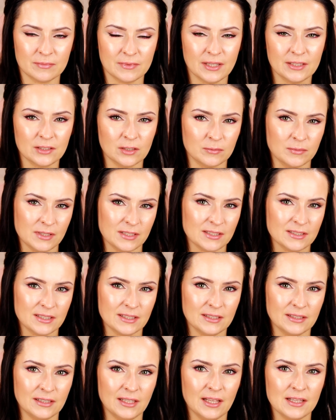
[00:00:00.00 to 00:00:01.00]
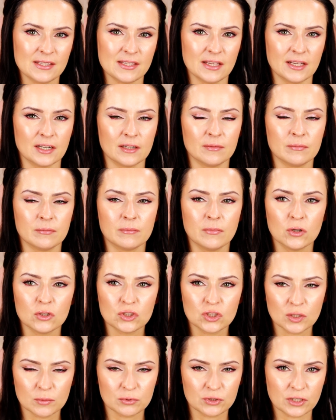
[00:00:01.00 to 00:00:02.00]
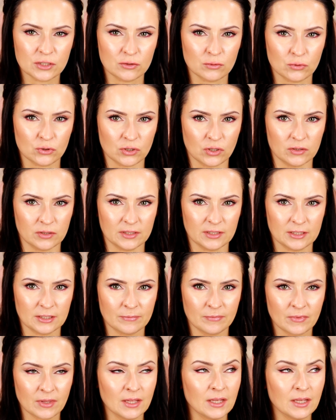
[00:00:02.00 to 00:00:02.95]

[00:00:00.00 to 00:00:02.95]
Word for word: natomiast dla cer mocno przesuszonych,